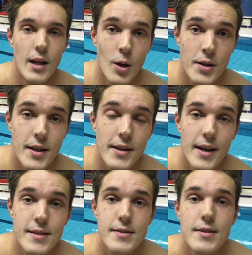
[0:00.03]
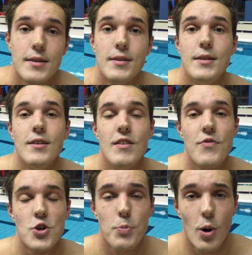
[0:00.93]
Hey Leute, jetzt,
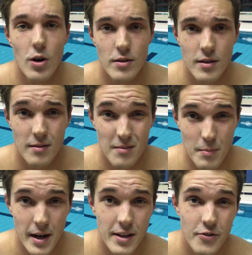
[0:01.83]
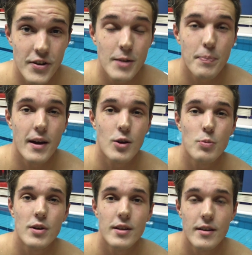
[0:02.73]
wie versprochen, mein Feedback
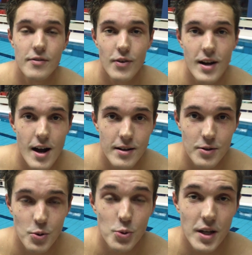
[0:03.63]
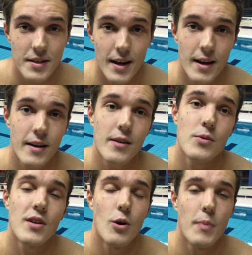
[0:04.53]
über die vergangenen 100 Tage
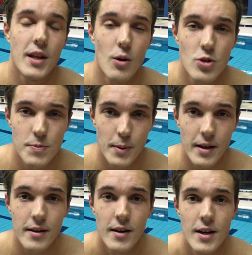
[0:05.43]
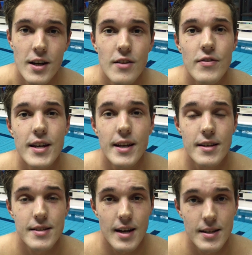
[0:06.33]
und auch mein Ausblick, wie
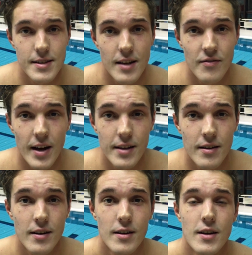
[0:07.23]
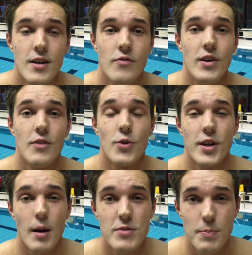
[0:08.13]
geht das Ganze denn weiter. Viele von
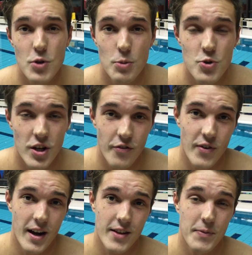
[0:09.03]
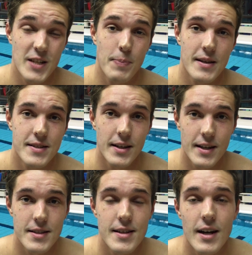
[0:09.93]
euch haben sich bestimmt schon gefragt, was
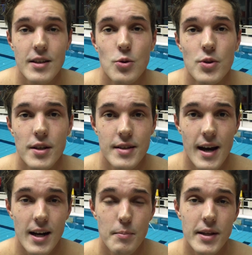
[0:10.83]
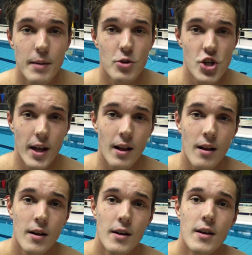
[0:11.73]
passiert jetzt nach den 100 Tagen mit dem Channel,